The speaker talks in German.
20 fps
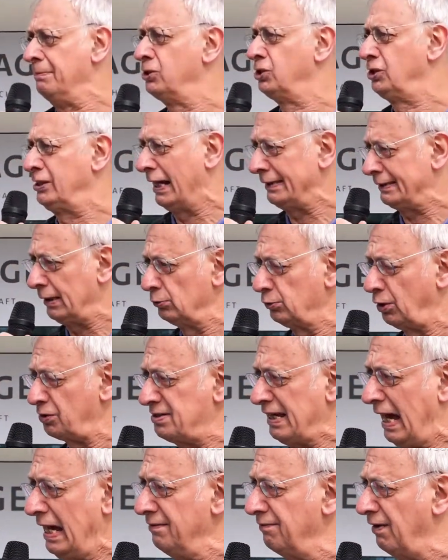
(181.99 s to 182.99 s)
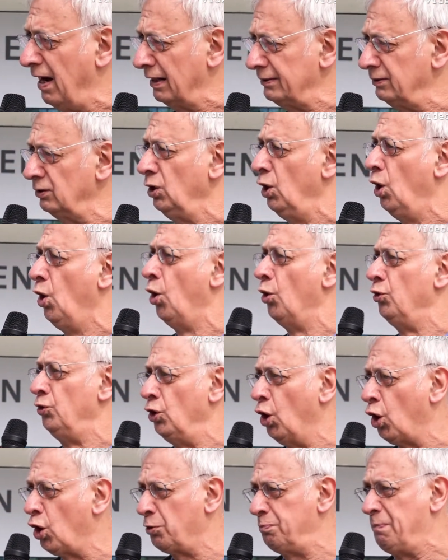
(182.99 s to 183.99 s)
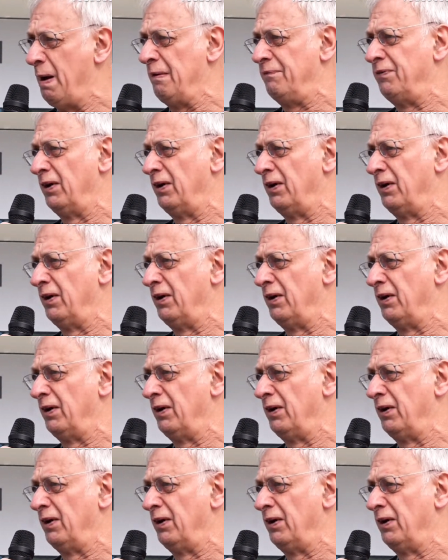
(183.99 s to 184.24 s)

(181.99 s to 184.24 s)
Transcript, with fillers: Stadtautos sein werden und noch mehr